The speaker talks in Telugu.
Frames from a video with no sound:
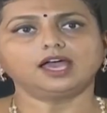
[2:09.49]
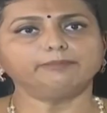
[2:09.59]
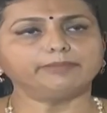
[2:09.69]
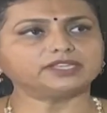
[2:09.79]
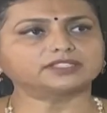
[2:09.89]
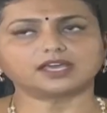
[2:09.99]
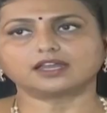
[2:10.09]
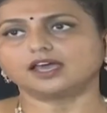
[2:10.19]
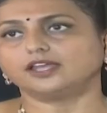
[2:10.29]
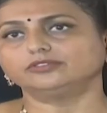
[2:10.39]

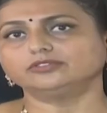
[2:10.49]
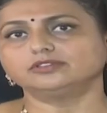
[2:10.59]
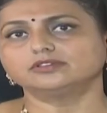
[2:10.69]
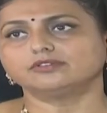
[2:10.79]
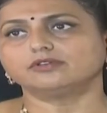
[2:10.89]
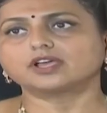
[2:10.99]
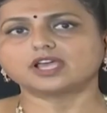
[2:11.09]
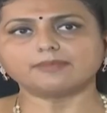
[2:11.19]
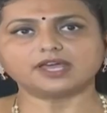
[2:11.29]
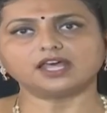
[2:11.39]
అంబేద్కర్ గారు
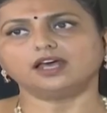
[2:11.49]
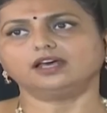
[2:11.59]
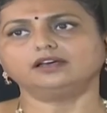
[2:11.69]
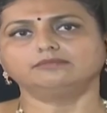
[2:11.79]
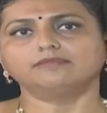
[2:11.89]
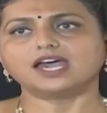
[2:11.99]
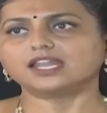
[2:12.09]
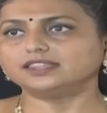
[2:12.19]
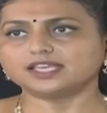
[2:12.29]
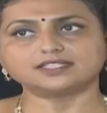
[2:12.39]
ఒక్క మన
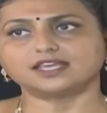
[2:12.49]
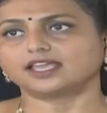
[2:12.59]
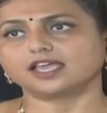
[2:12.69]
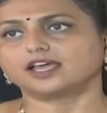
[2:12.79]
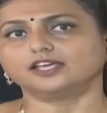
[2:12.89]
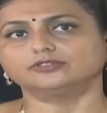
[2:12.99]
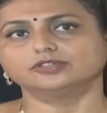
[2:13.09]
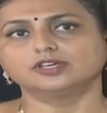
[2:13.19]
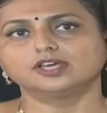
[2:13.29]
భారతదేశానికే కాదు